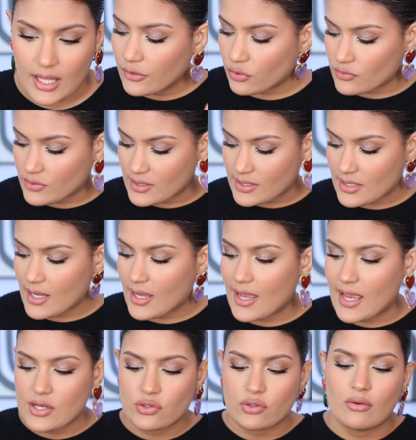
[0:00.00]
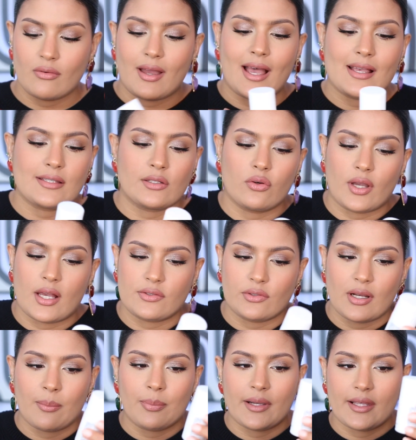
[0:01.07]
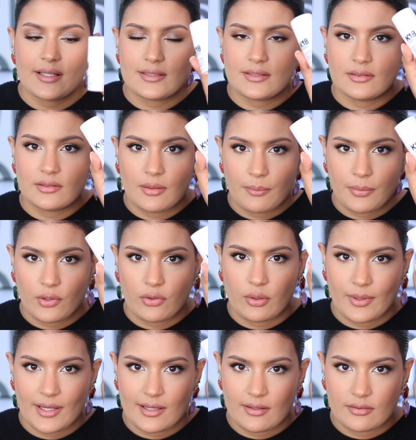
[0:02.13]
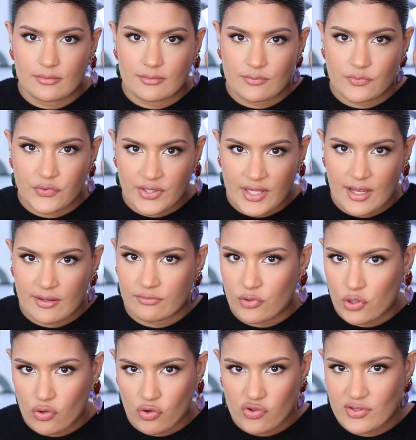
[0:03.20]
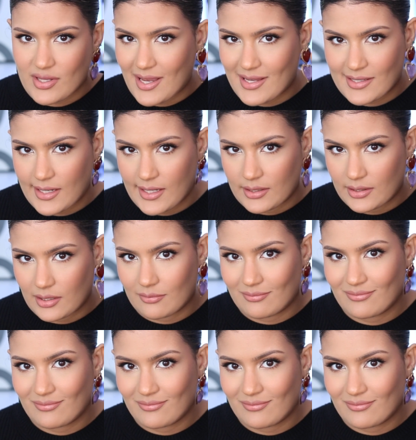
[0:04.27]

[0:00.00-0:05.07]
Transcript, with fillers: Entonces, esto hace lo que hace la Plex, pero a nivel 100, Dios, excelente.